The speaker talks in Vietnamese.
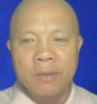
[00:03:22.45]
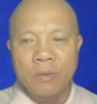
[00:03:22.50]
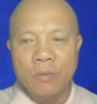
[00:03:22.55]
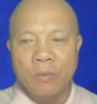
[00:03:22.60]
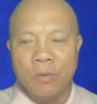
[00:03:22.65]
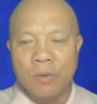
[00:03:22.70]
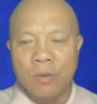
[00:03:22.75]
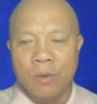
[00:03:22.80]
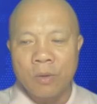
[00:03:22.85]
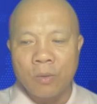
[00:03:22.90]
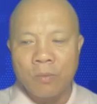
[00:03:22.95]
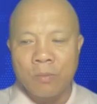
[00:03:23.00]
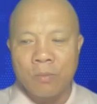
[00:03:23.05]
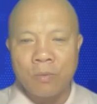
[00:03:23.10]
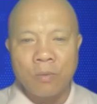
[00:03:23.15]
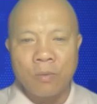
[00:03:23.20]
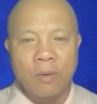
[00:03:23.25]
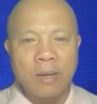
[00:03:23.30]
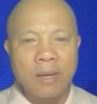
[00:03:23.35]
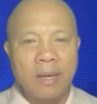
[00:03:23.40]
cuối cùng
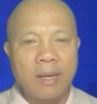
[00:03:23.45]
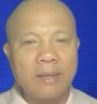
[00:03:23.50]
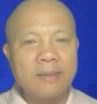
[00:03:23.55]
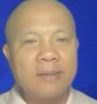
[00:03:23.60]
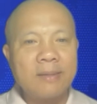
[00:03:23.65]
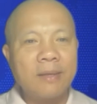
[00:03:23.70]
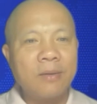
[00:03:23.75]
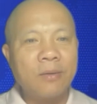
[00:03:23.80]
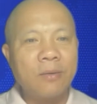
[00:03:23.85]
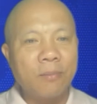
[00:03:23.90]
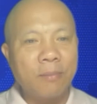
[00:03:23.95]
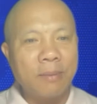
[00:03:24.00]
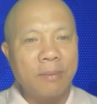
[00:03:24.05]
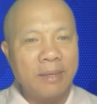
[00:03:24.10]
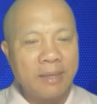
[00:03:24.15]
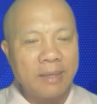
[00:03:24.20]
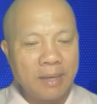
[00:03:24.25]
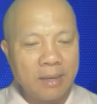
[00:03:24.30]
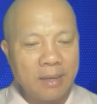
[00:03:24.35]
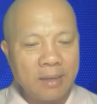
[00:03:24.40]
của cái hành trình của
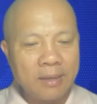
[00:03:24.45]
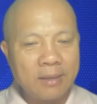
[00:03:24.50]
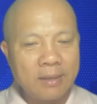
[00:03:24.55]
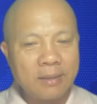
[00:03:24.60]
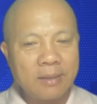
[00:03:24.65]
mình ha,